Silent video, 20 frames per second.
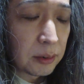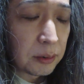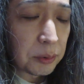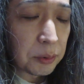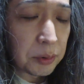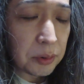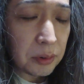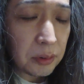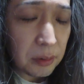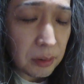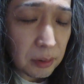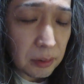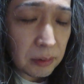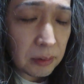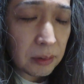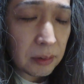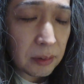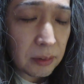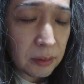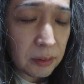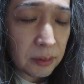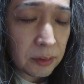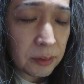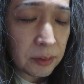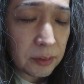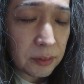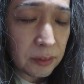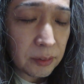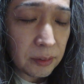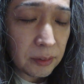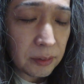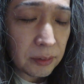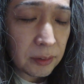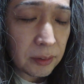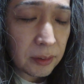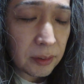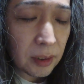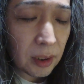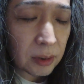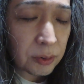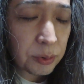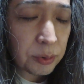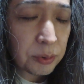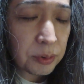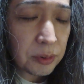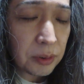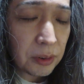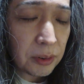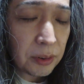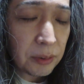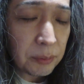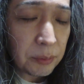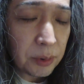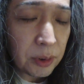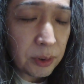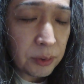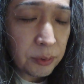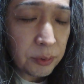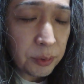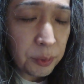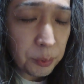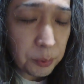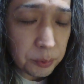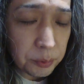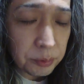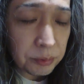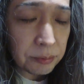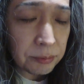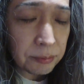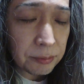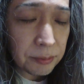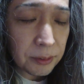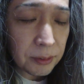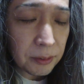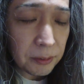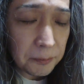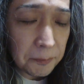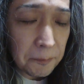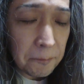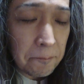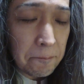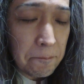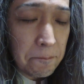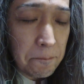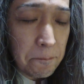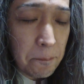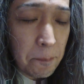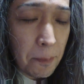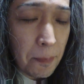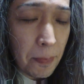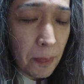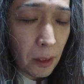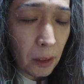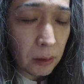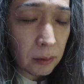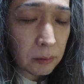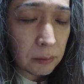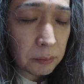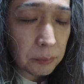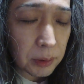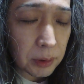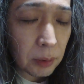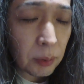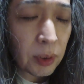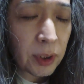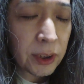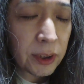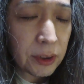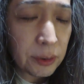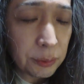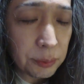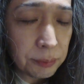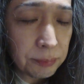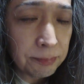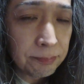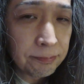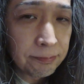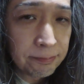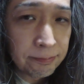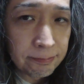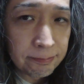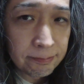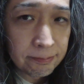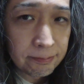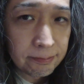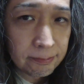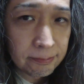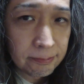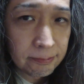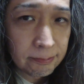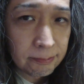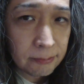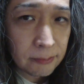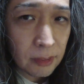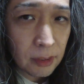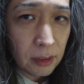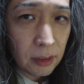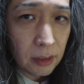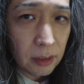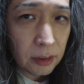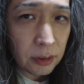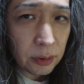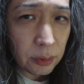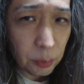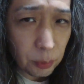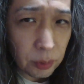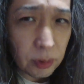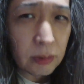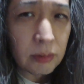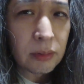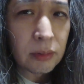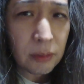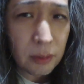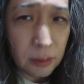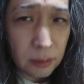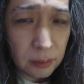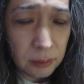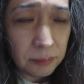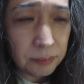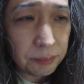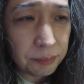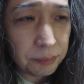そしてね暑くて眠れぬ夜ねまたは昼ひどいですね